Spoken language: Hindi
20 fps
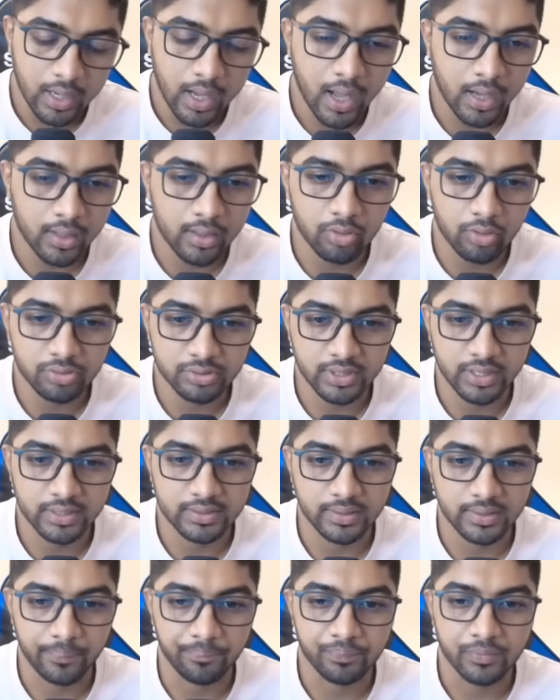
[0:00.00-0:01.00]
अकाउंट साइज
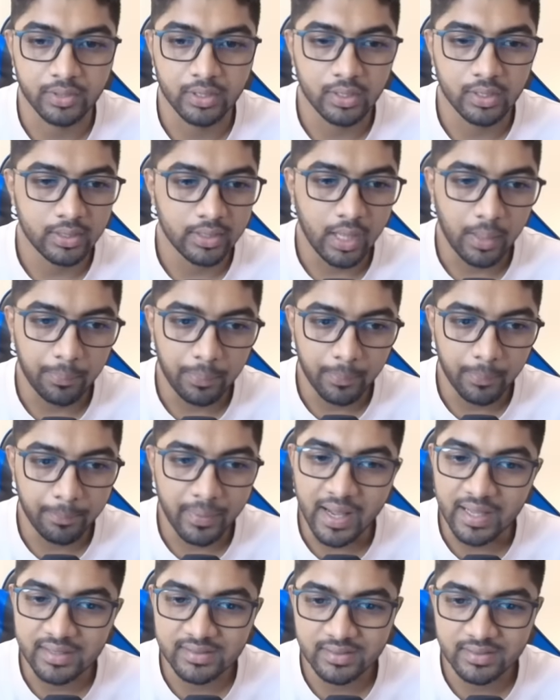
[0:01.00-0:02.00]
है यहाँ पे
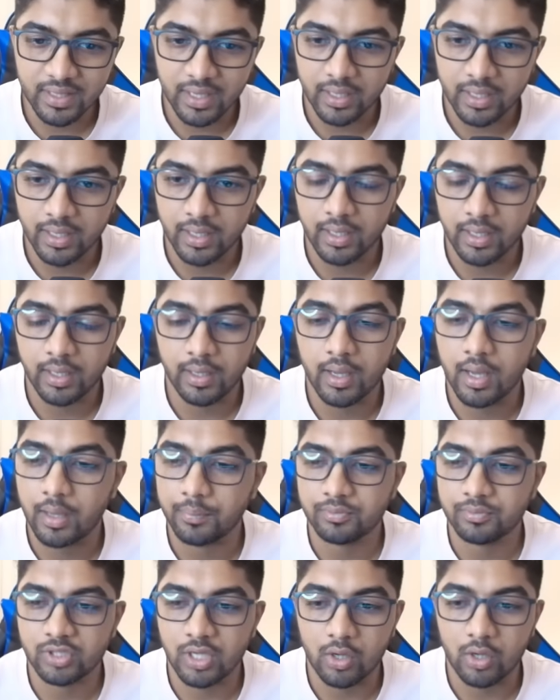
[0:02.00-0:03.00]
प्लान दिए गए हैं आप
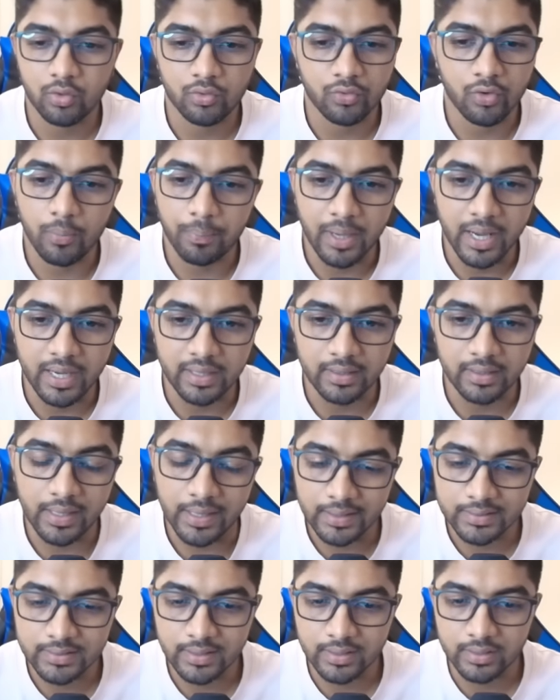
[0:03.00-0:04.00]
चाहो वो प्लान
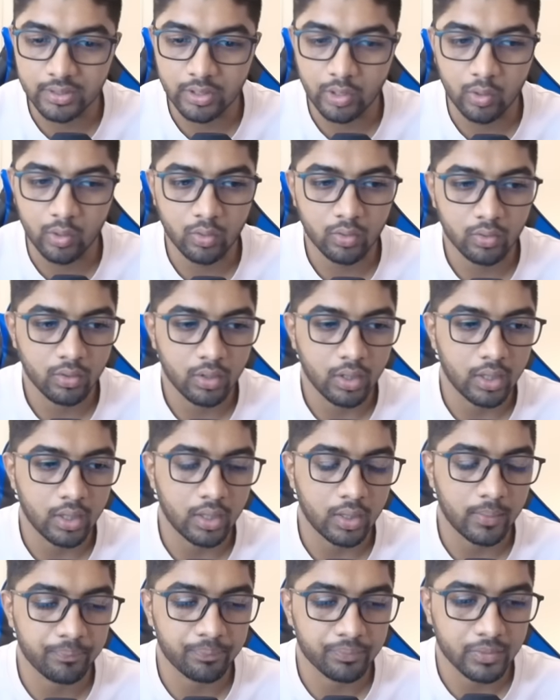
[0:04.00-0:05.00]
ले सकते हो
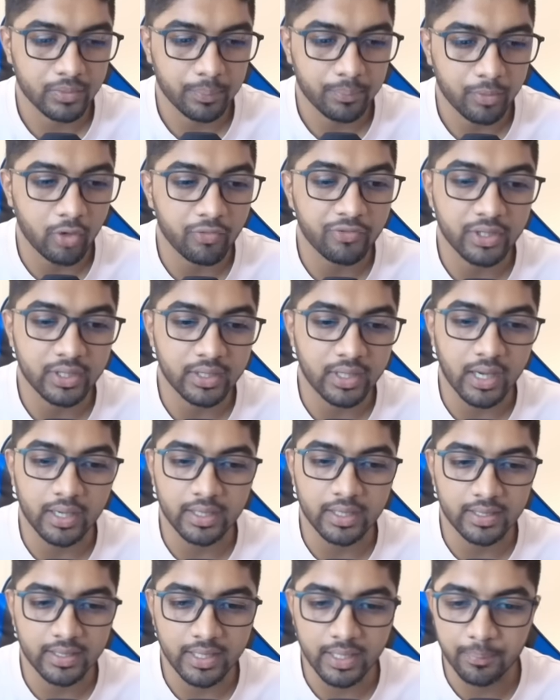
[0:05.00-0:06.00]
प्रॉफिट
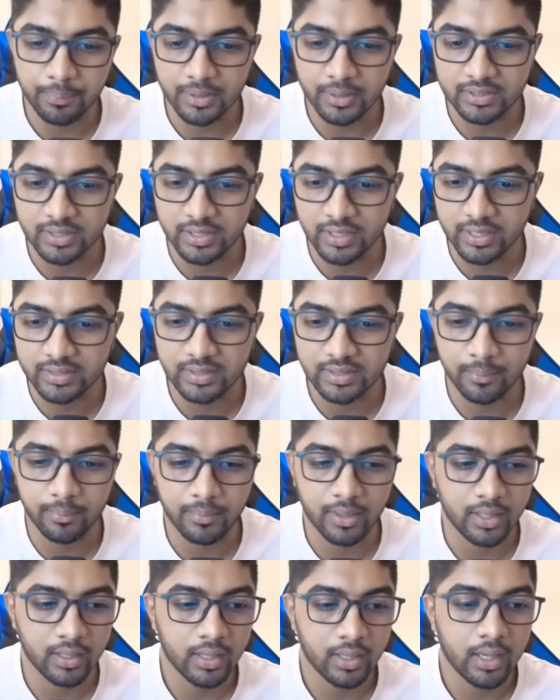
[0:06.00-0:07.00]
टारगेट टेन परसेंट है सब
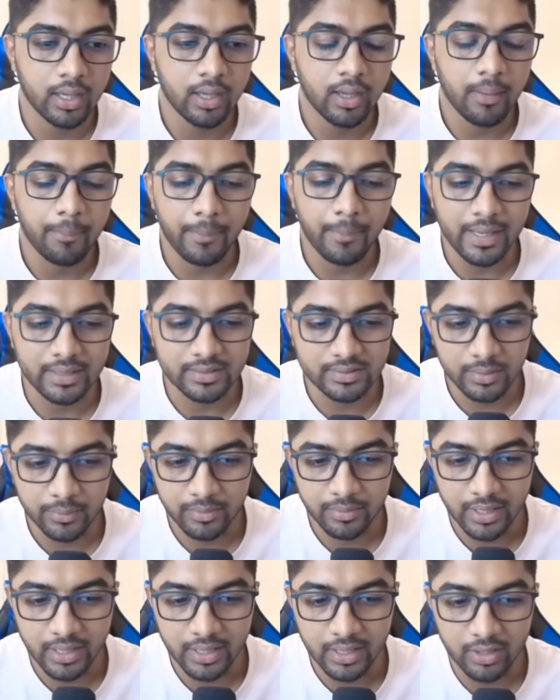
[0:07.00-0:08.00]
में
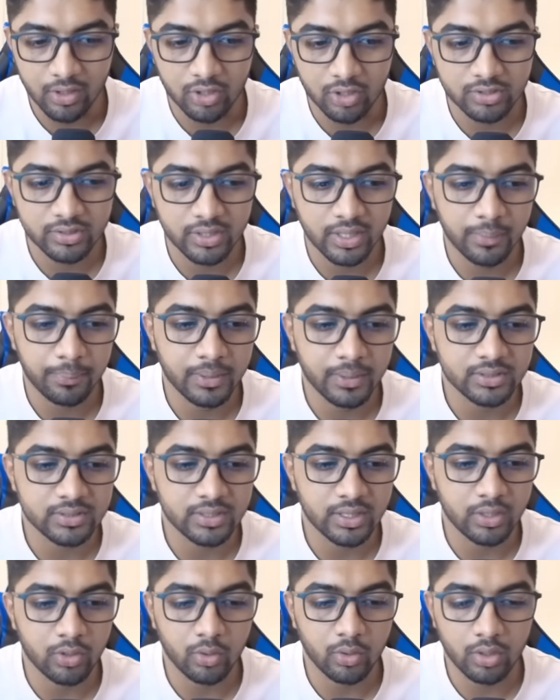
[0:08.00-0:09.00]
मैक्सिमम डेली लॉस थ्री
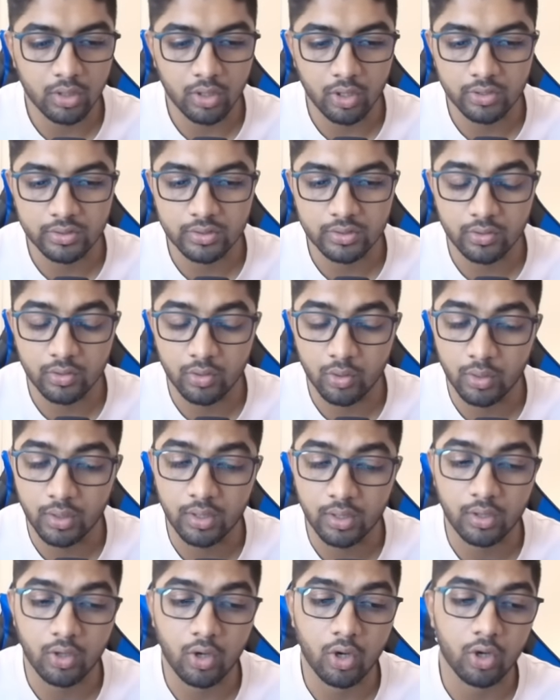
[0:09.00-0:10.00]
परसेंट ओवर लॉस ओवर
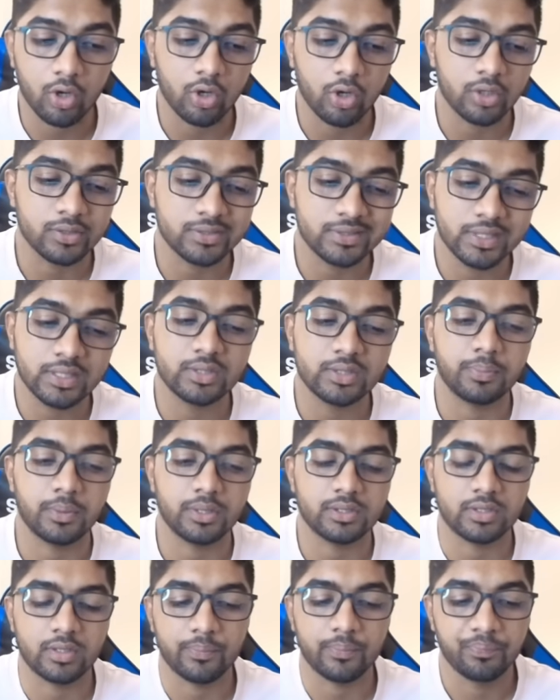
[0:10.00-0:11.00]
ऑल लॉस सिक्स
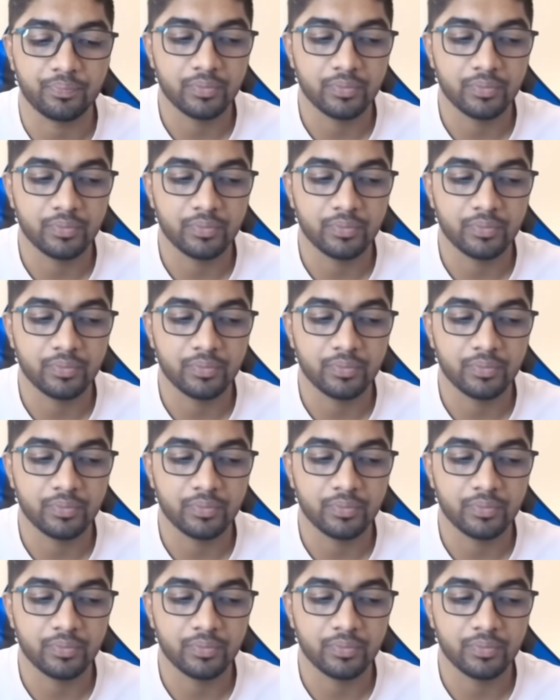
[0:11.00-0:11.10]
परसेंट